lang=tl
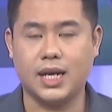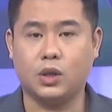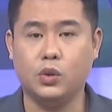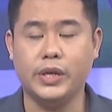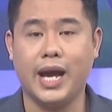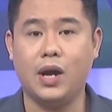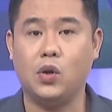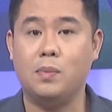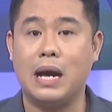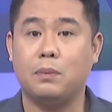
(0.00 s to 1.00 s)
Sa
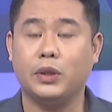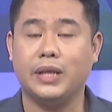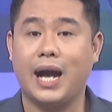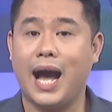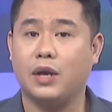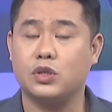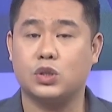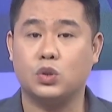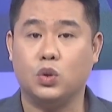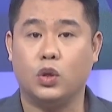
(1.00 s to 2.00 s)
Laguna, umabot ng
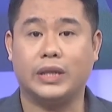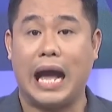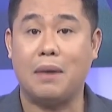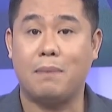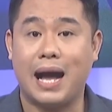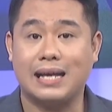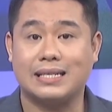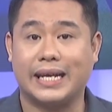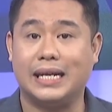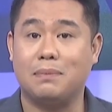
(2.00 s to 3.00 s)
halos tuhod ang
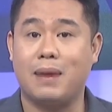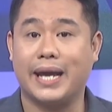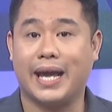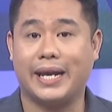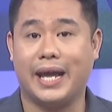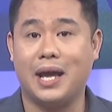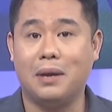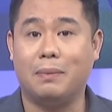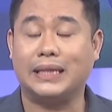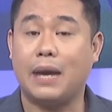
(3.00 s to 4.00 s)
baha sa ilang bayan
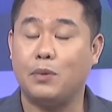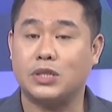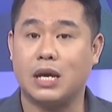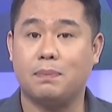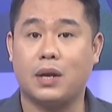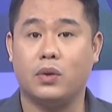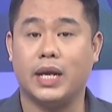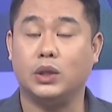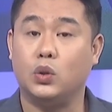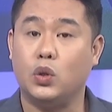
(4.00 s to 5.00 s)
matapos ang
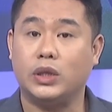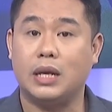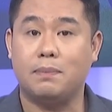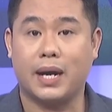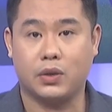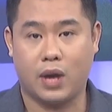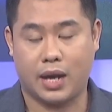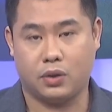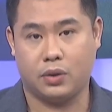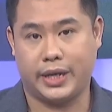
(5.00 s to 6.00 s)
pag-ulan dulot ng
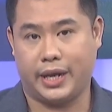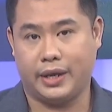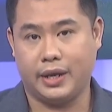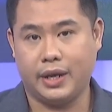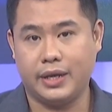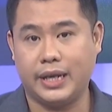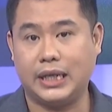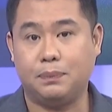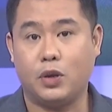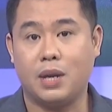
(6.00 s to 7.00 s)
bagyong Aghon.
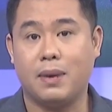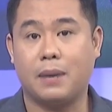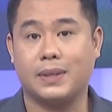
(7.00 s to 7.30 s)
Naipon ang mga